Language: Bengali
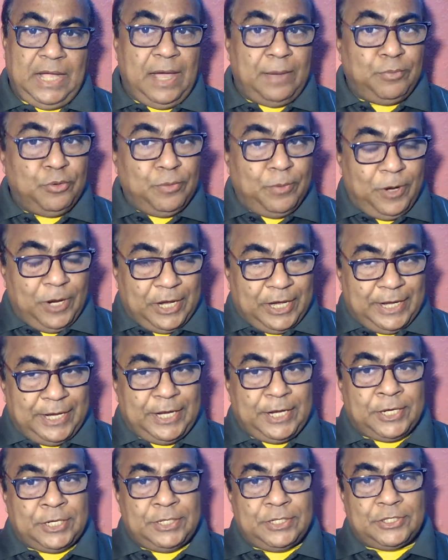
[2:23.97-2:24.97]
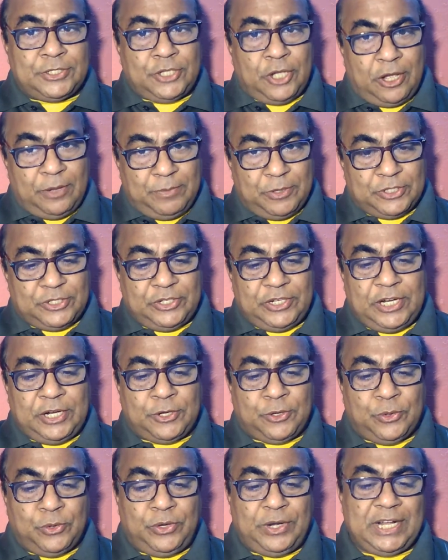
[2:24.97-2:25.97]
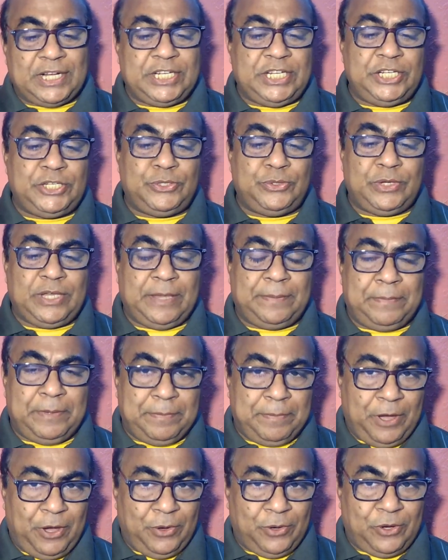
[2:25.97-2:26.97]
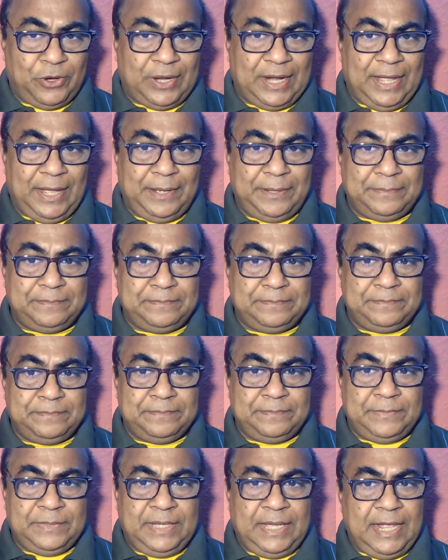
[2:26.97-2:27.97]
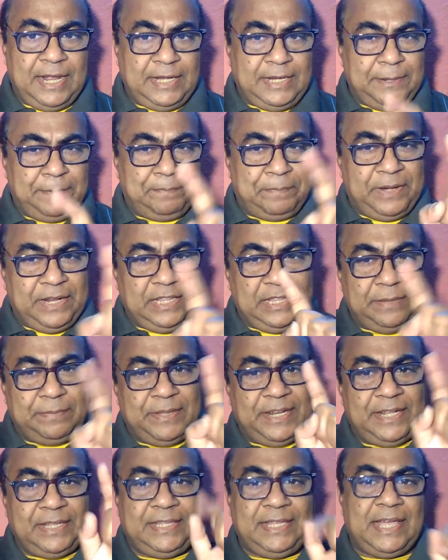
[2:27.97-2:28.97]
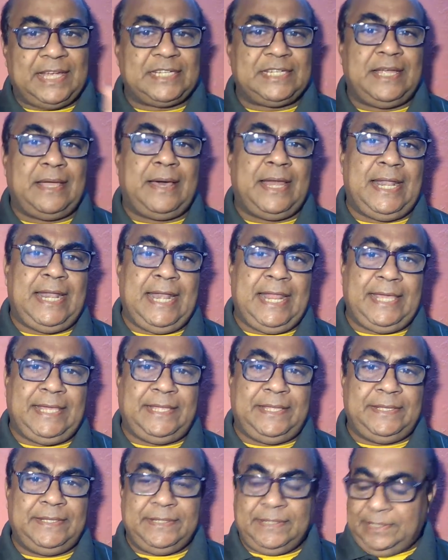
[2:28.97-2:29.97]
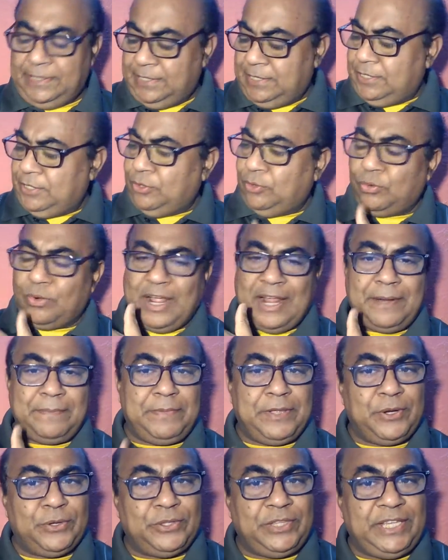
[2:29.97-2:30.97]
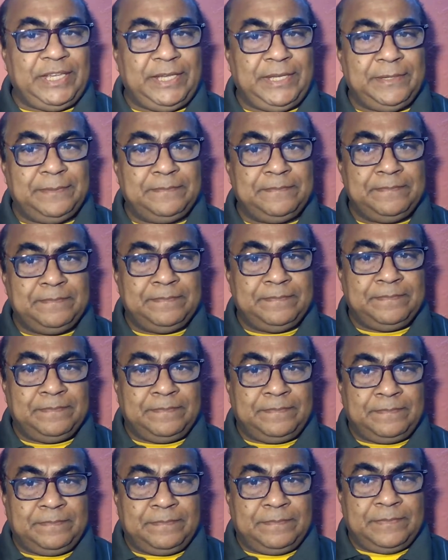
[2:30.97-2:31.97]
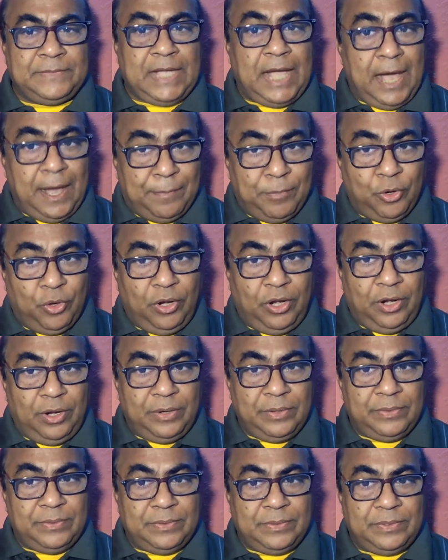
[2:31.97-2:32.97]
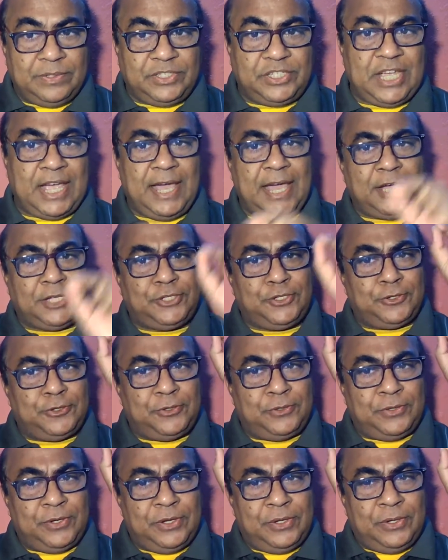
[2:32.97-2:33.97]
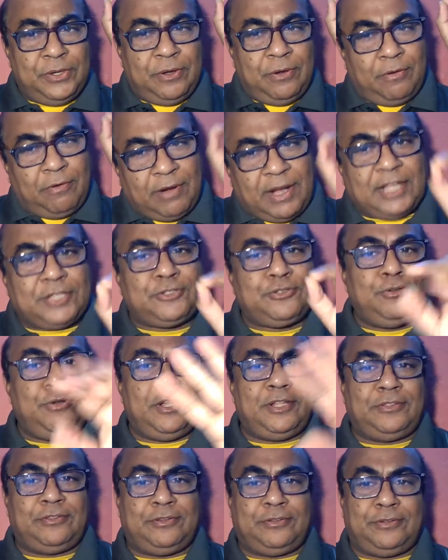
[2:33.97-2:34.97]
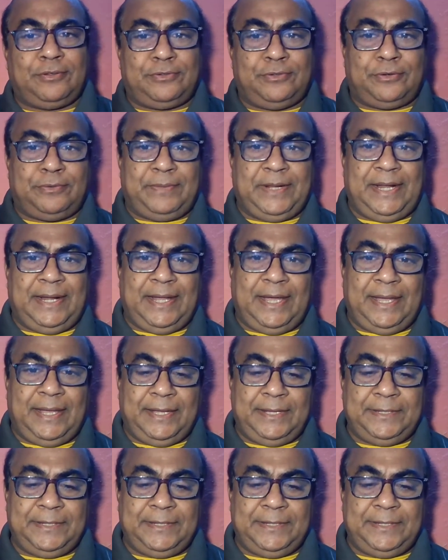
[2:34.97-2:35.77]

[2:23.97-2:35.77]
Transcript: আবু বকারের ছয় বছরের কন্যা শিশুকে বিবাহ করা এটি পৃথিবীর ইতিহাসে আর নেই কোরআন বিরোধী আমল যা একজন রাসুল অন্তত করবেন না